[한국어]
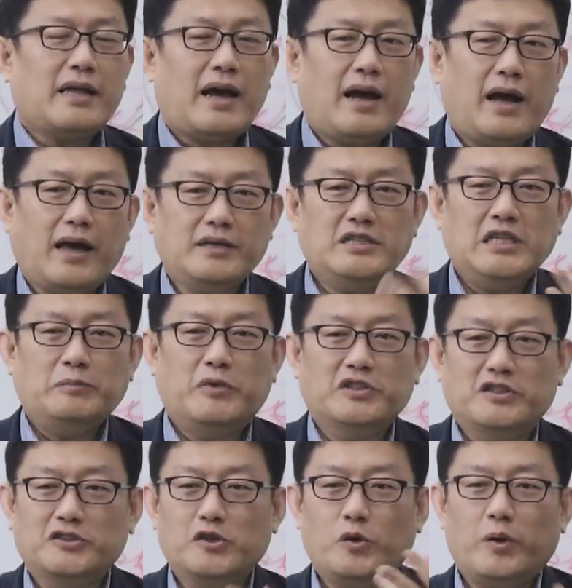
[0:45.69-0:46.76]
다
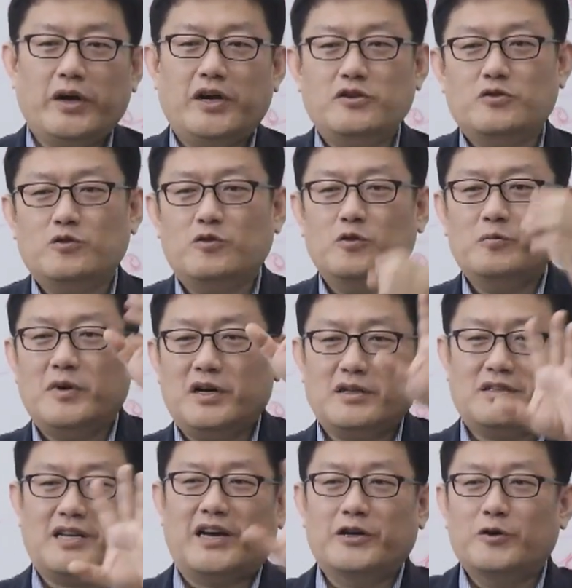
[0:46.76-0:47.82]
씹어서 소화해주고
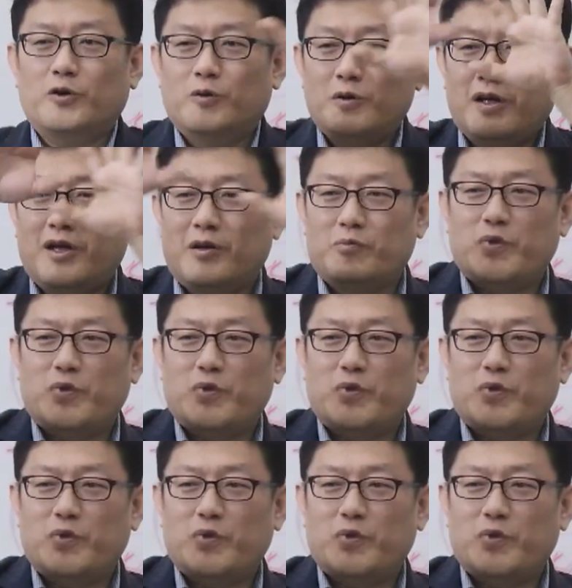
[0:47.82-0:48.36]
막 자료